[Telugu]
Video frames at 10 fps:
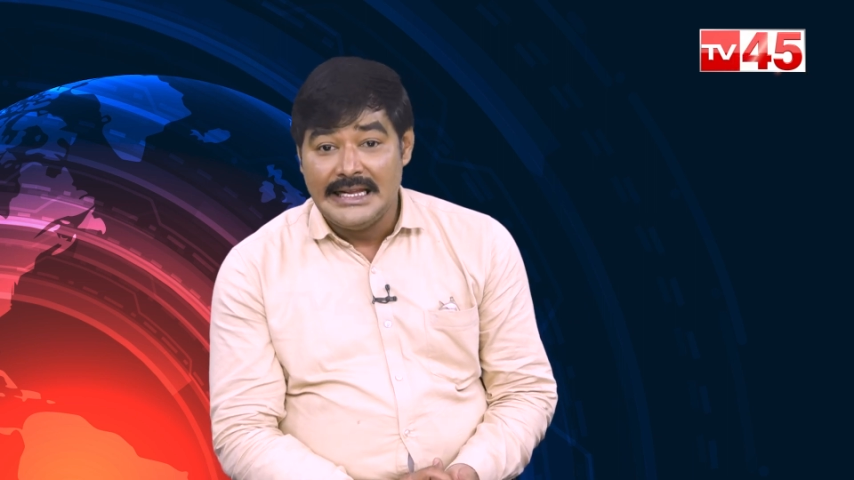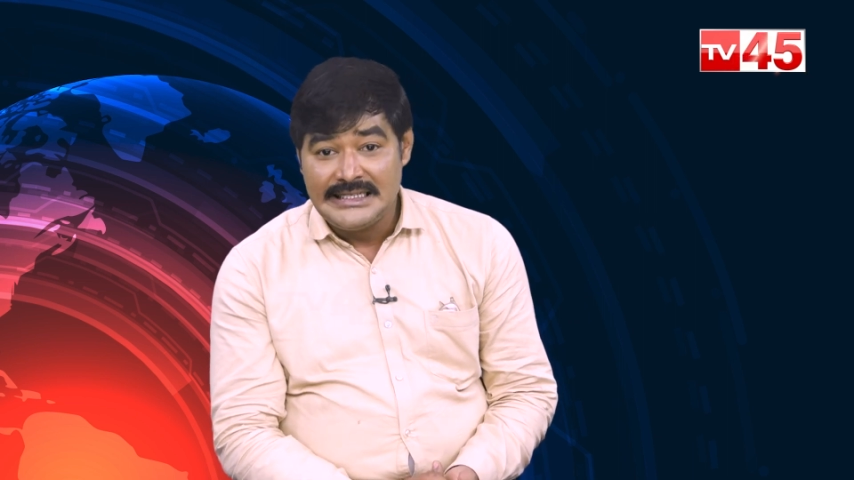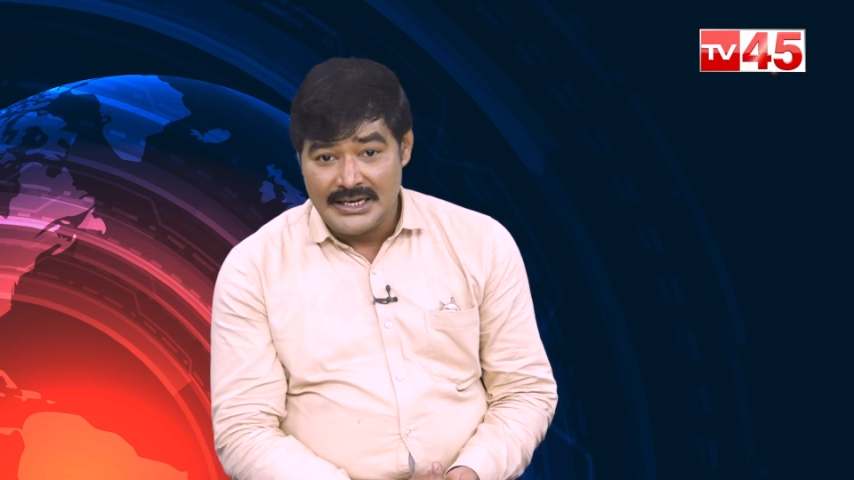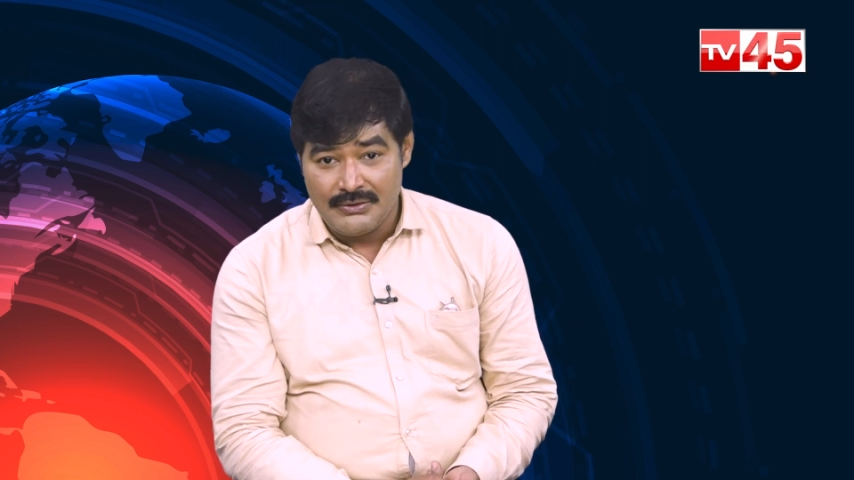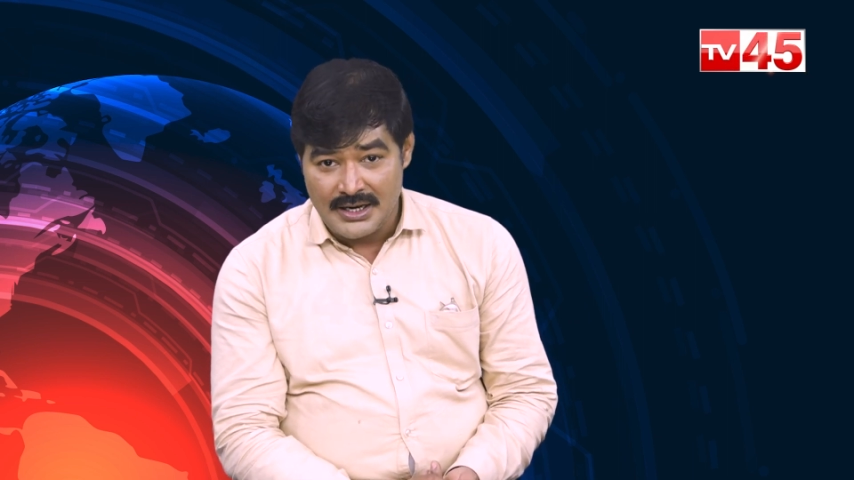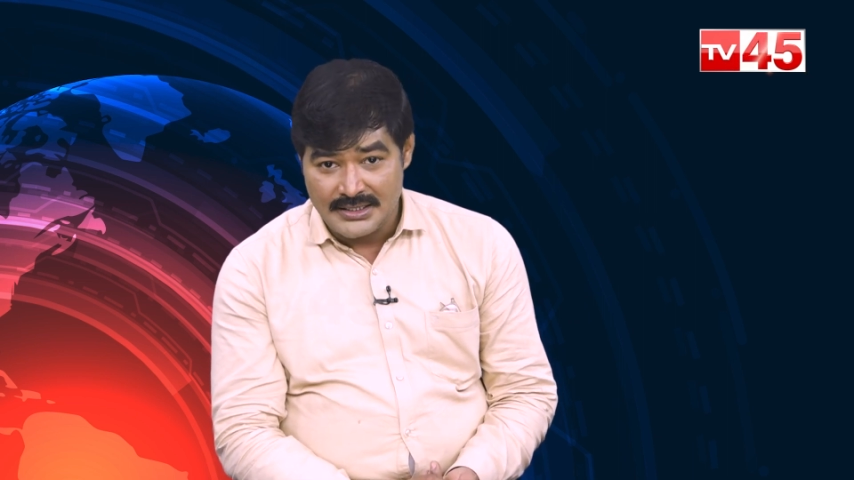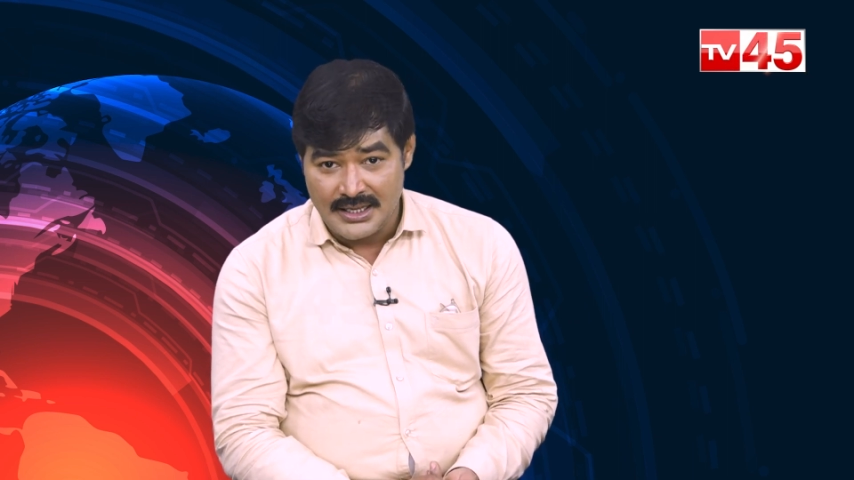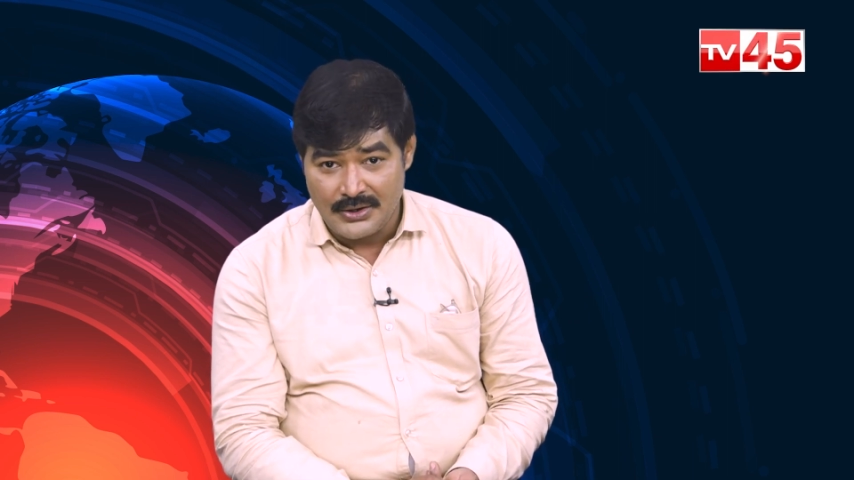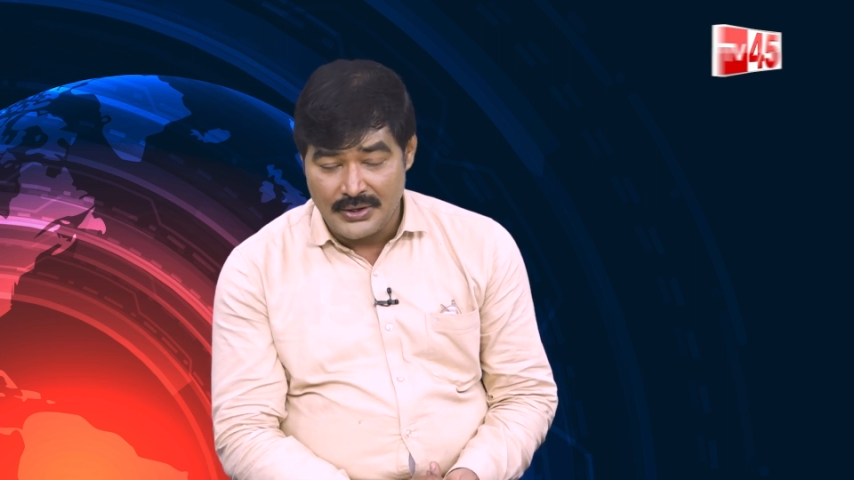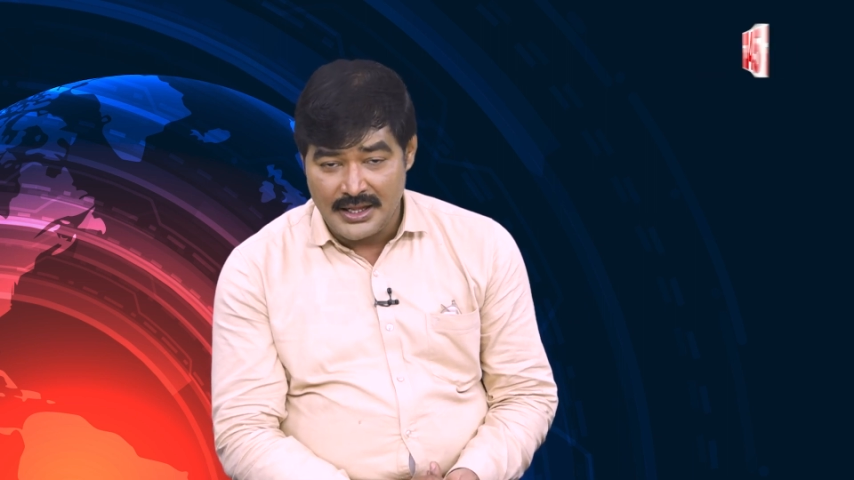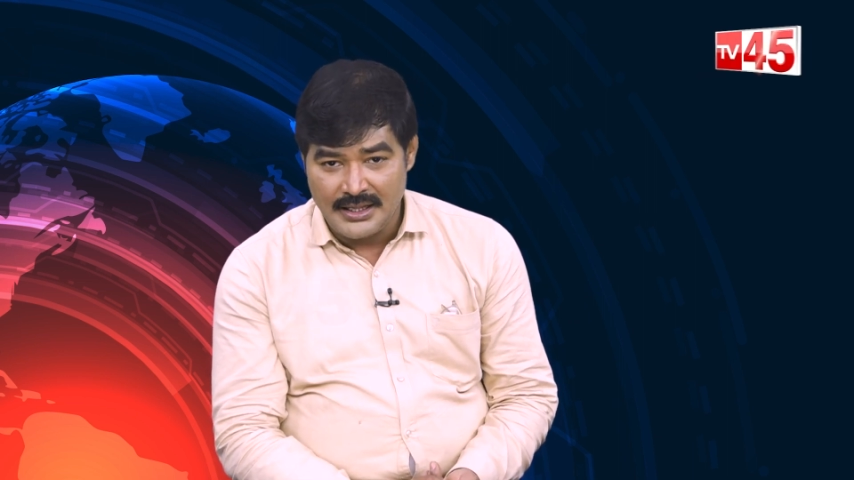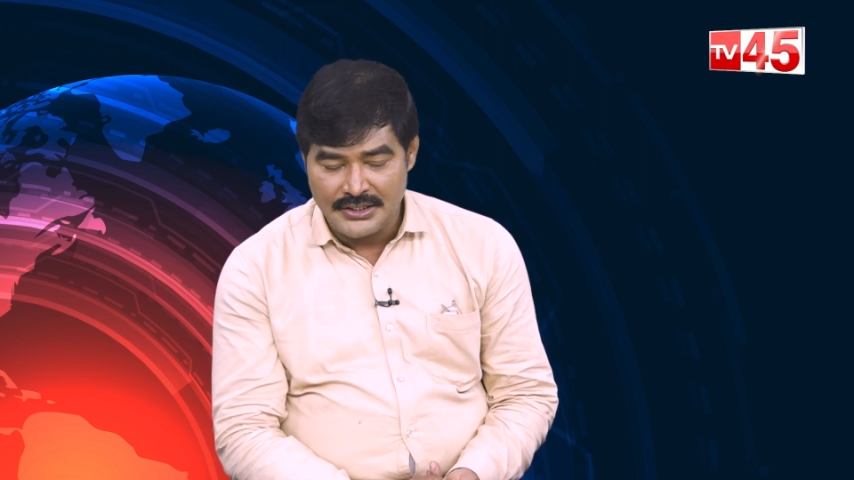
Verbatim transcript: గెలిచే అవకాశాలు ఉన్నాయి